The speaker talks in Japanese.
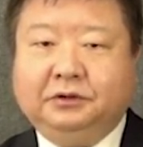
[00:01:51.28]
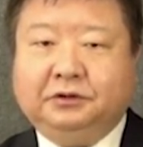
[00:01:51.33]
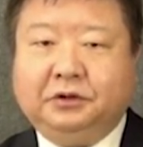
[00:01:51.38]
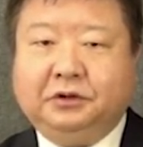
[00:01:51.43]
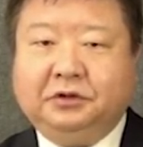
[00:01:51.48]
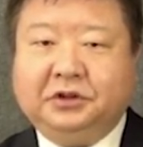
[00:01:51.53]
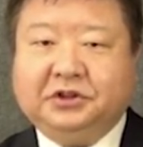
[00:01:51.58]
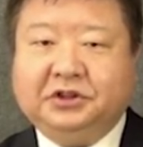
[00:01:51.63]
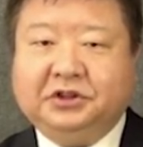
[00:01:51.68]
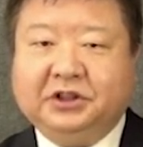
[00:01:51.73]

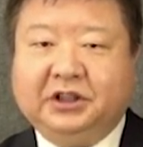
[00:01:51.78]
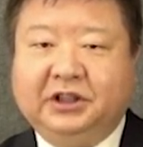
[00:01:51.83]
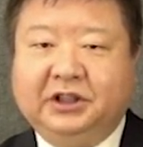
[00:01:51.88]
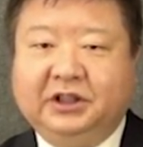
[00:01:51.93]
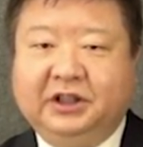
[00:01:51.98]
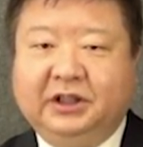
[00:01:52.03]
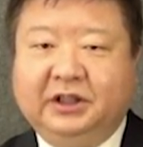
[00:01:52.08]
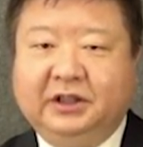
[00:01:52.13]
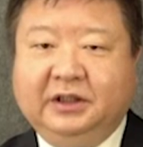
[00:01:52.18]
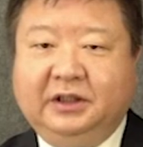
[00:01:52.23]
その
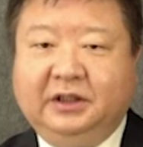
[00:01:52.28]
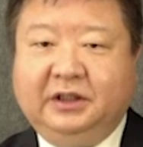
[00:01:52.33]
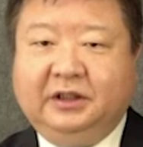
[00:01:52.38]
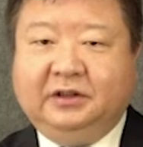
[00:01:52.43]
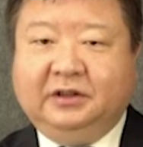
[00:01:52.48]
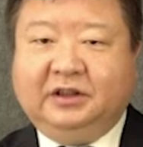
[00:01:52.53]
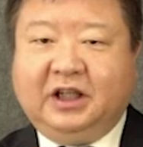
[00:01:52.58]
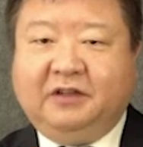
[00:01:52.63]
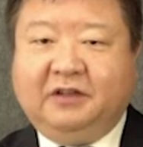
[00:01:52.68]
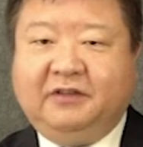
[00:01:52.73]
次に
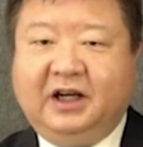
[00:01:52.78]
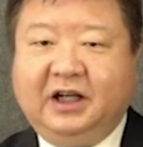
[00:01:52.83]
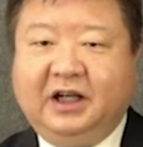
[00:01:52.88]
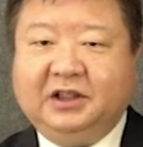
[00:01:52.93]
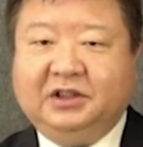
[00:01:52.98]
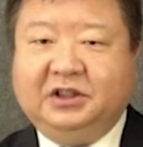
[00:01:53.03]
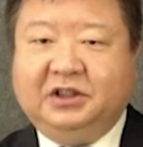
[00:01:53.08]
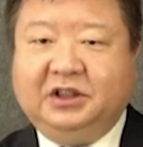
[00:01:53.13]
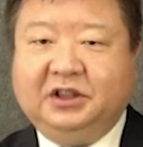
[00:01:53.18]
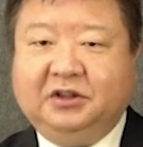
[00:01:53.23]

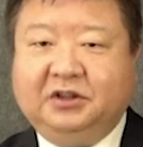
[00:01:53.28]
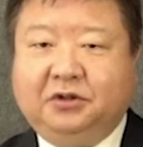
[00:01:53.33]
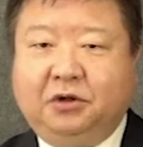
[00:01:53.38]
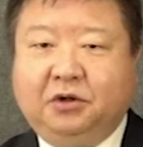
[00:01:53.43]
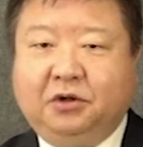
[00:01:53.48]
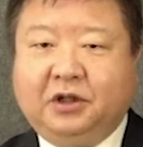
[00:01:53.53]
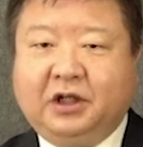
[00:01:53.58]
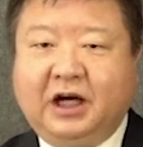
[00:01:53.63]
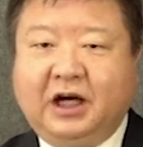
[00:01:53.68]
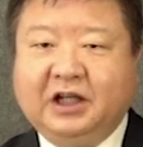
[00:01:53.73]
Java 実
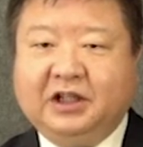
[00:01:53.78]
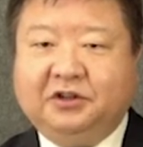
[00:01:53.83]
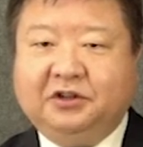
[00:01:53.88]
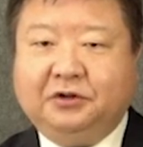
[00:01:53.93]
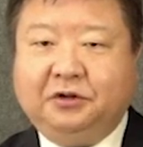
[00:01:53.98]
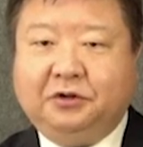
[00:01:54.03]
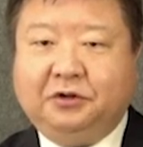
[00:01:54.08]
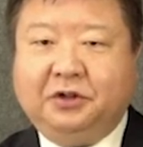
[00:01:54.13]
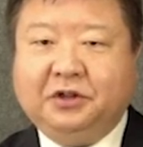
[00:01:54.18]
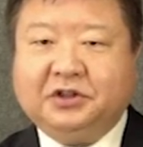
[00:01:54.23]
行環
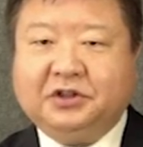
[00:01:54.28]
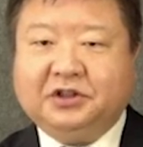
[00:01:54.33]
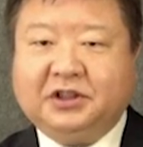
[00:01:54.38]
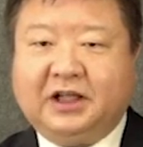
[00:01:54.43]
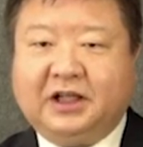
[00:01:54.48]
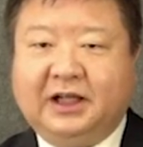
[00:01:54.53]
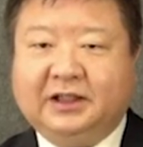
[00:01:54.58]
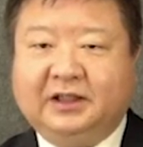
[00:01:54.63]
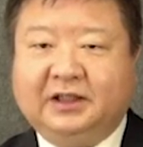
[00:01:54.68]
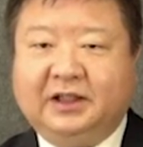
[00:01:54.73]
境を
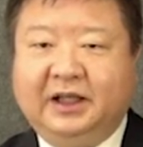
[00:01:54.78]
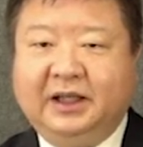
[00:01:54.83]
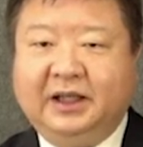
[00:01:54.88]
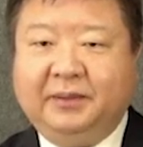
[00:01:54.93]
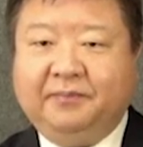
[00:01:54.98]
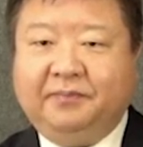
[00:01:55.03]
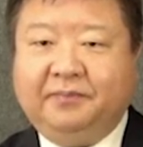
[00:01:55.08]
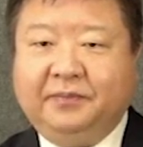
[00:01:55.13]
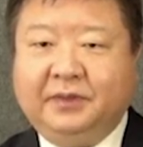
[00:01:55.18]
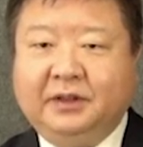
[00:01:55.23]
使っ
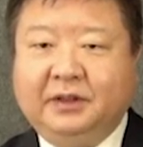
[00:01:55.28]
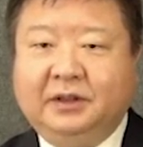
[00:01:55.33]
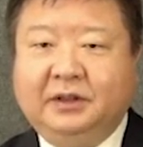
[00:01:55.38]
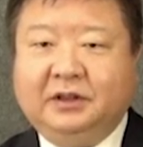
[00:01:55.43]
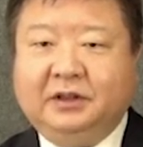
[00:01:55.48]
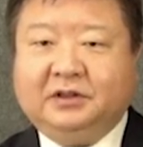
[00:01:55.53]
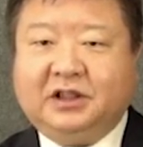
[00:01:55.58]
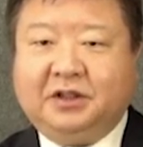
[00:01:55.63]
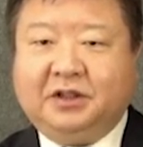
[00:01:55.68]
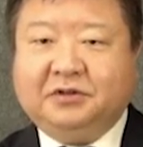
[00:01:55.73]
て
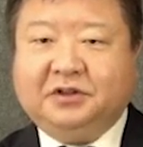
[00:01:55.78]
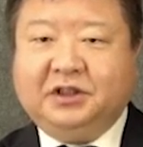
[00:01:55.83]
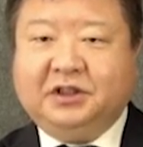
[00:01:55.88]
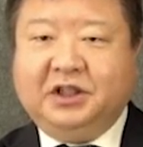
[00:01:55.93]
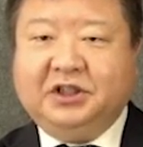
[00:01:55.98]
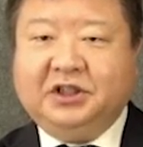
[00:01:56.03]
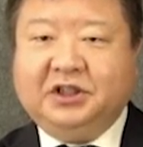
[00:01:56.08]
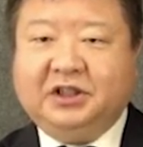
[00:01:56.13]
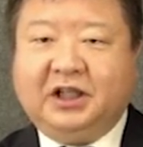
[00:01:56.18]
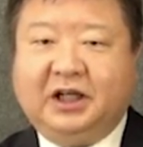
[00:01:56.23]
作
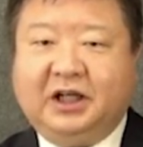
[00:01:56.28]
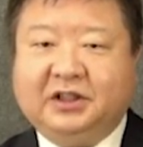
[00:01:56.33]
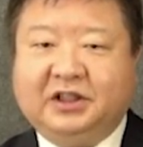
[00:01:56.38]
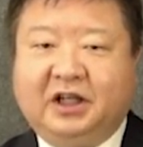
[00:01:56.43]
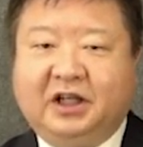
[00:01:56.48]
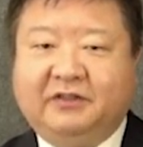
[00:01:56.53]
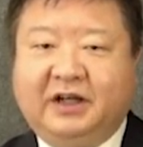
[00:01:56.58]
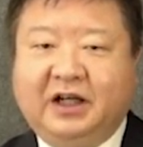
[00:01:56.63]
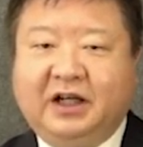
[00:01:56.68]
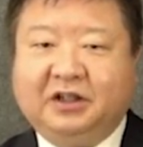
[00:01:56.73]
成した
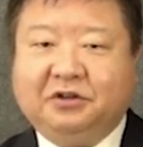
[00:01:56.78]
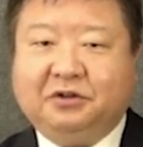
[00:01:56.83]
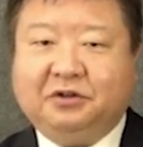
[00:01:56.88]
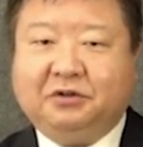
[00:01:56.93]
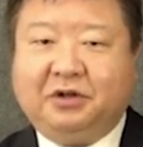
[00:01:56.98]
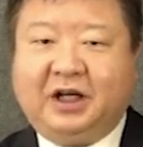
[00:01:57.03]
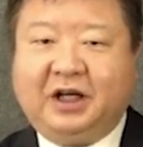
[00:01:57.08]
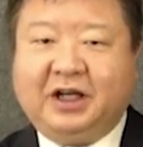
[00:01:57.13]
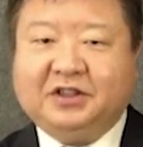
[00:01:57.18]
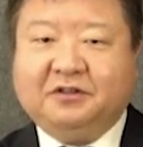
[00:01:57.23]
Java
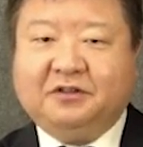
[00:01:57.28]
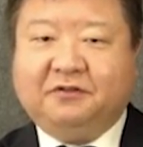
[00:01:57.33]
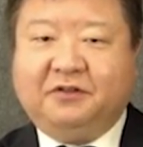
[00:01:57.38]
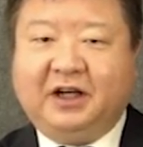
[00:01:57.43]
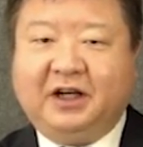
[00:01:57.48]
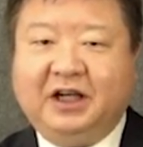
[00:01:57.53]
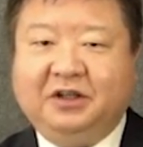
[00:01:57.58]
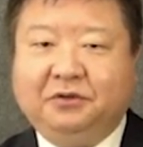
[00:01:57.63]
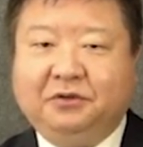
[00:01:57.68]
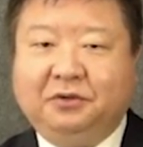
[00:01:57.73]

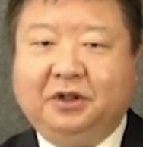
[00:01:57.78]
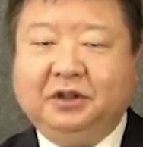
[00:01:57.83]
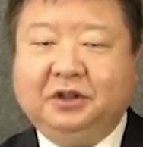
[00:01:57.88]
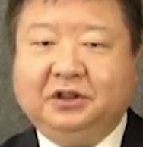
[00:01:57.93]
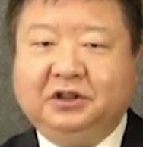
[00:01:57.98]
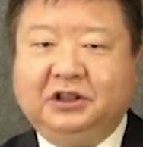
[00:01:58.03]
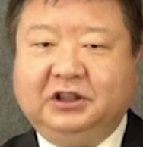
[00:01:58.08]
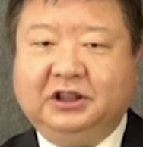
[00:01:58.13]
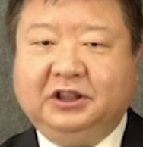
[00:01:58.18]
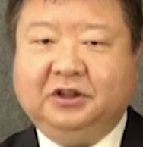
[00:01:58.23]
クラスファイルを
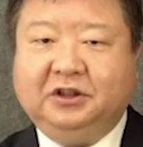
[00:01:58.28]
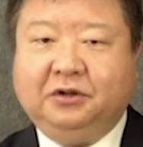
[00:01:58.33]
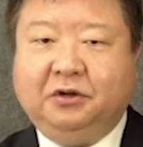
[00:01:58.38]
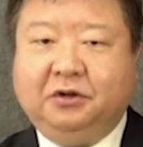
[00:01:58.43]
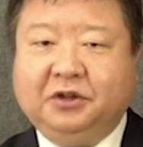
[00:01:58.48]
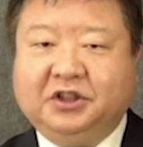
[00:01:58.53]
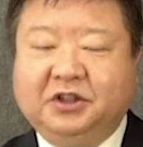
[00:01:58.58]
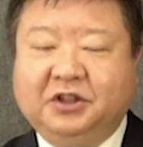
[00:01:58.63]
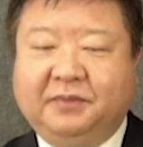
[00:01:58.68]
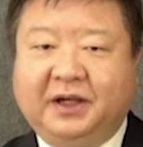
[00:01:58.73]
実
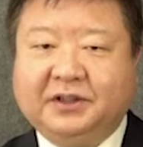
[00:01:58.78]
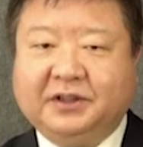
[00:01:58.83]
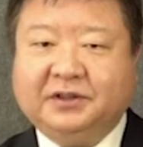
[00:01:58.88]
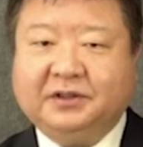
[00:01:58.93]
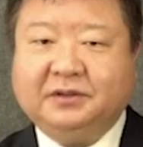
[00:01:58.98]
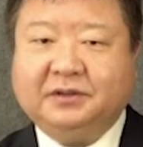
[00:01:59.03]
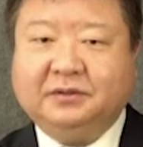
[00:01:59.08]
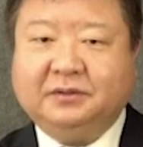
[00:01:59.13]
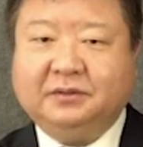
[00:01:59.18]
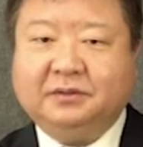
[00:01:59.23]
行しま
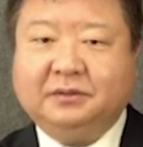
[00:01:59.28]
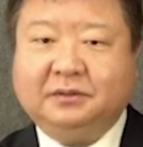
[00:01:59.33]
す。